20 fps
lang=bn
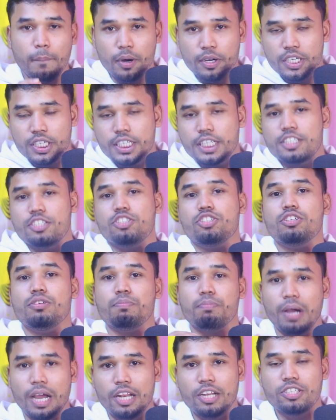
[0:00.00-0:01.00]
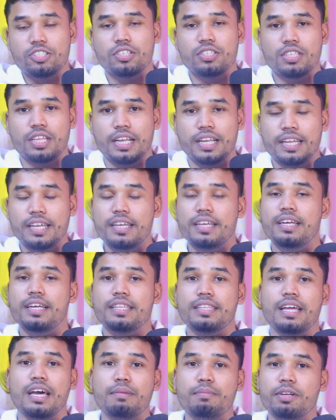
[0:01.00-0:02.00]
মনিটাইজেশন ভায়োলেশন থাকে
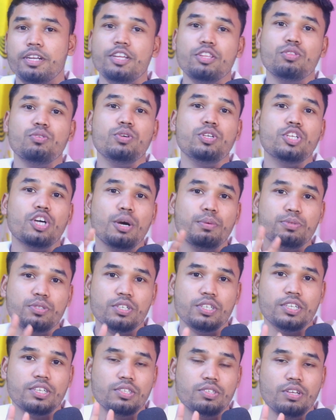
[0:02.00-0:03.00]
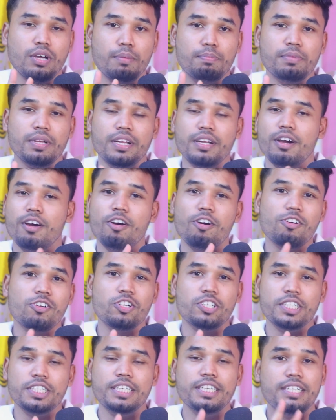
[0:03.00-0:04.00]
তার মানে দুইটা অপশন কিন্তু আপনার
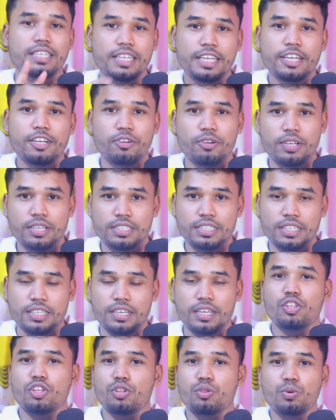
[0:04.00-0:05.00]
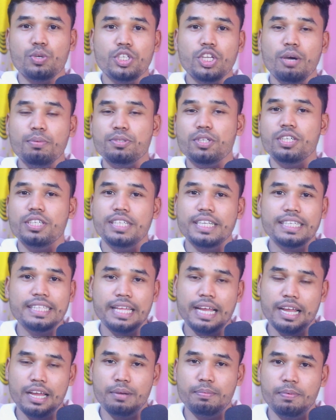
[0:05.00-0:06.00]
অলরেডি ঠিক রয়েছে তো দুইটা অপশন ঠিক
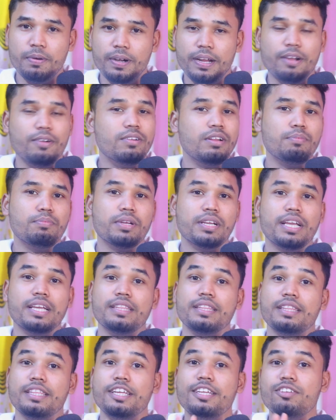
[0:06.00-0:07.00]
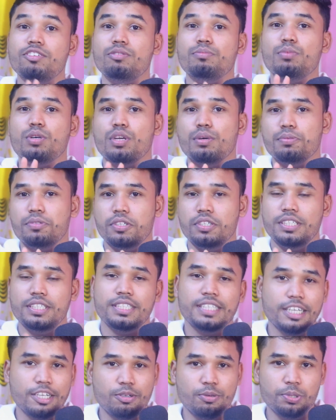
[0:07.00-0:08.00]
থাকার পর এখন আপনাকে তিন নম্বর অপশনটি
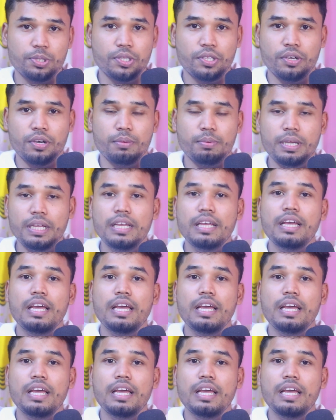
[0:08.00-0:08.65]
চেক করতে হবে